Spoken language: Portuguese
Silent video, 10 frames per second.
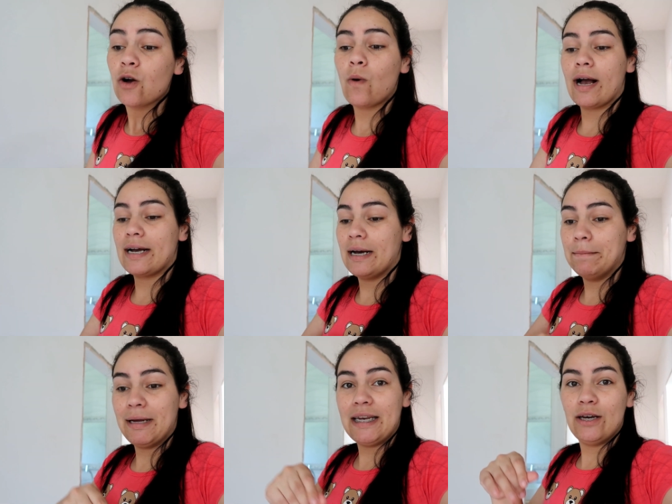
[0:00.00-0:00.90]
com a
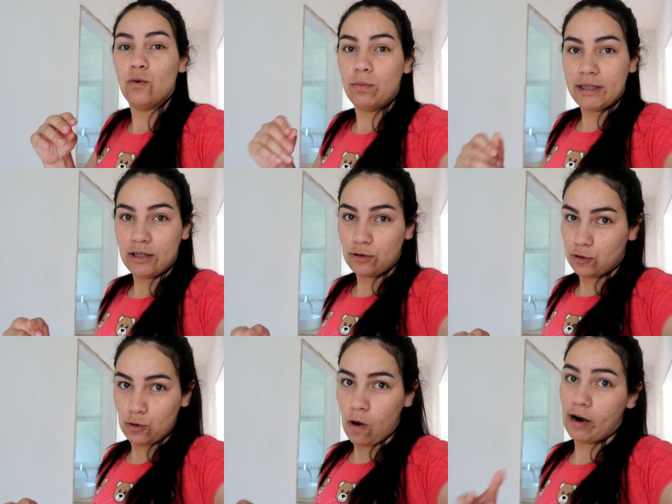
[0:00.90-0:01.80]
cama ali úmida do
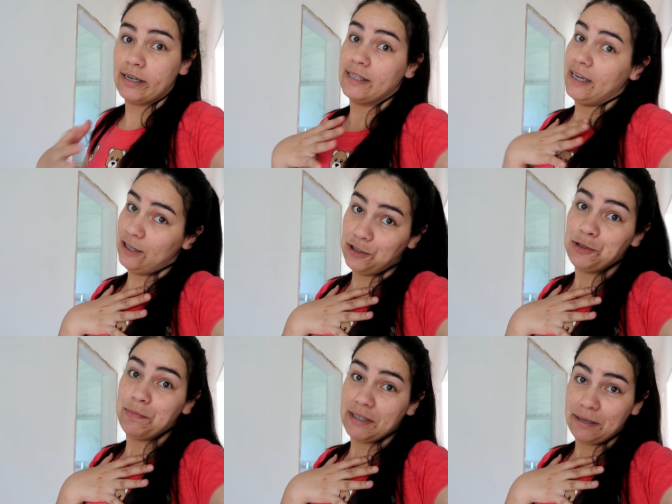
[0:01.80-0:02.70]
suor, sem a
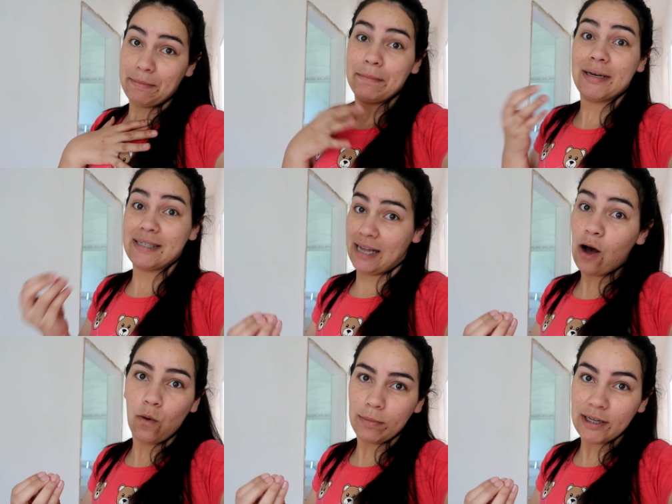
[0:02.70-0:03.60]
gente perceber, mas tá
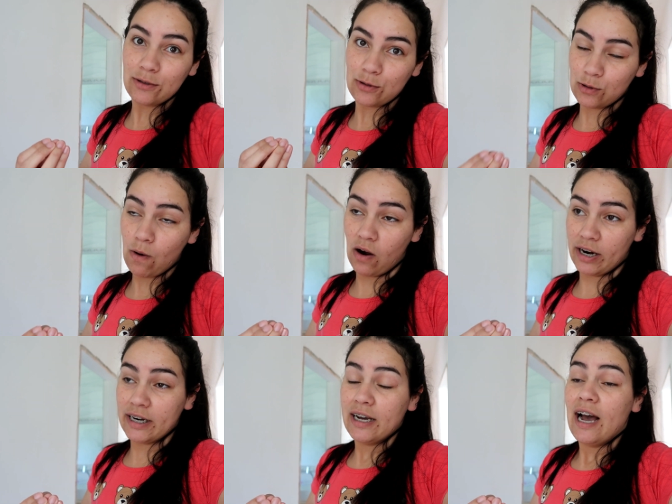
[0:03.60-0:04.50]
úmida do suor
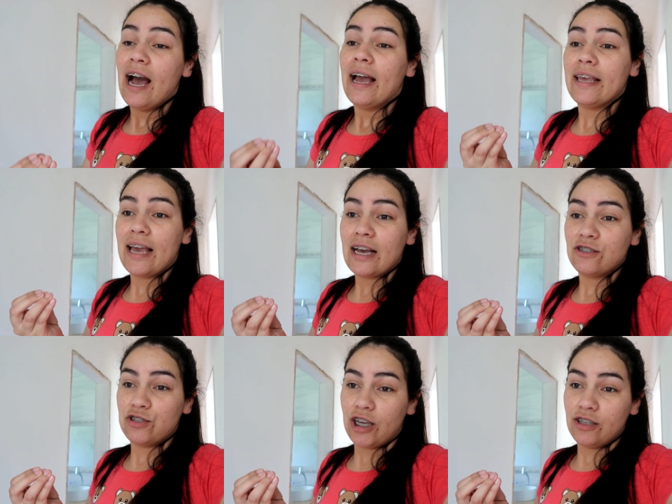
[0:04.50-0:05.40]
e a
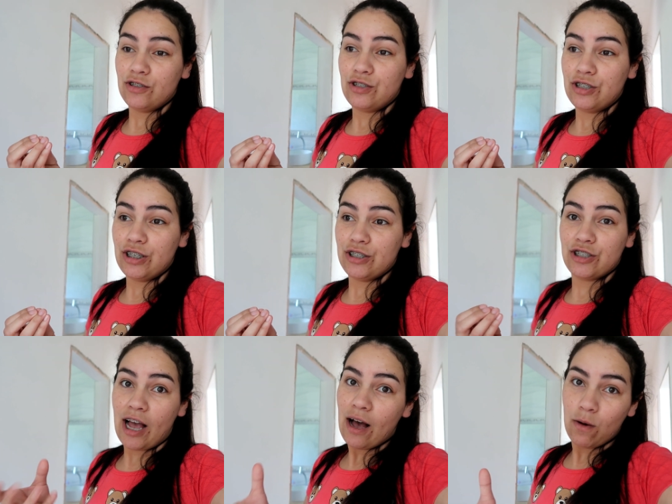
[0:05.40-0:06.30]
gente
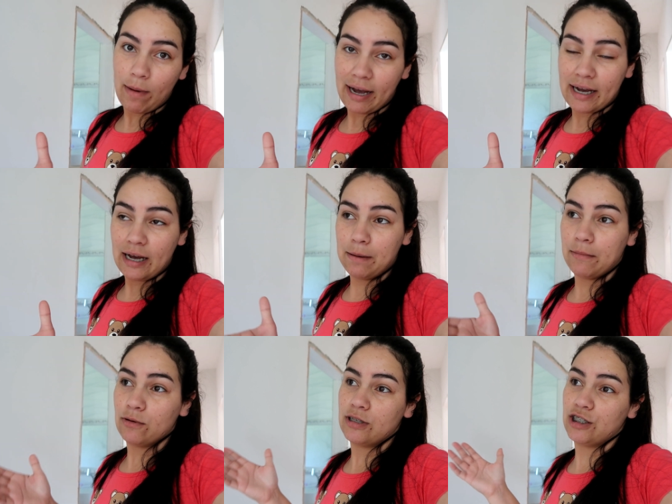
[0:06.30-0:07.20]
já arrumar a
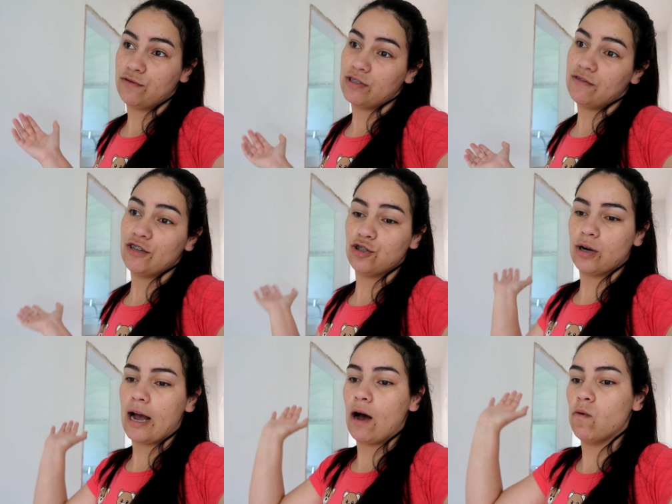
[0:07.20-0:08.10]
cama, ou seja, você vai
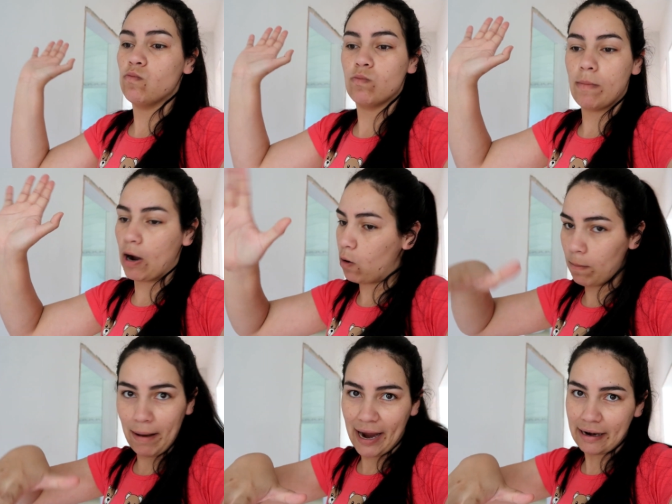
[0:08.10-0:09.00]
jogar uma
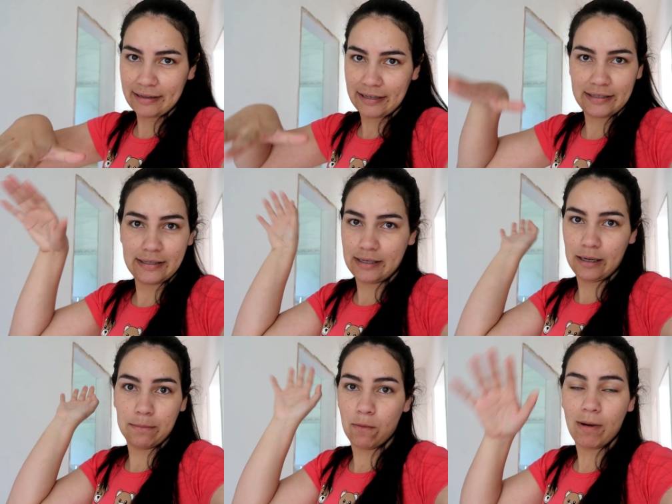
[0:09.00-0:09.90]
coberta em
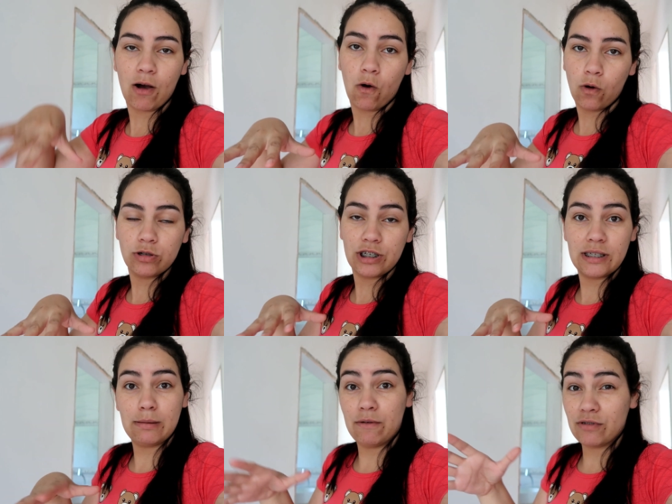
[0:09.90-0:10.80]
cima, uma colcha em
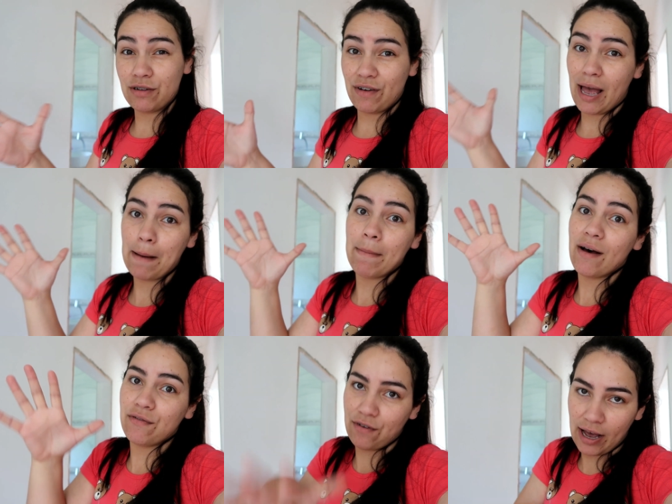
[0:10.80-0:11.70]
cima, você vai
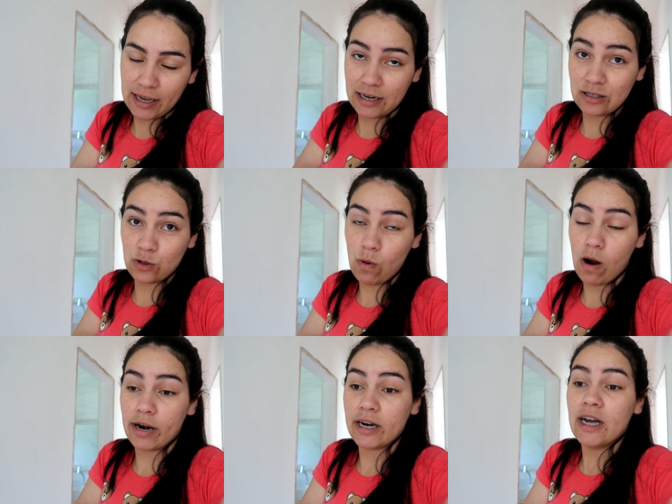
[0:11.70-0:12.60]
abafar aquele suor.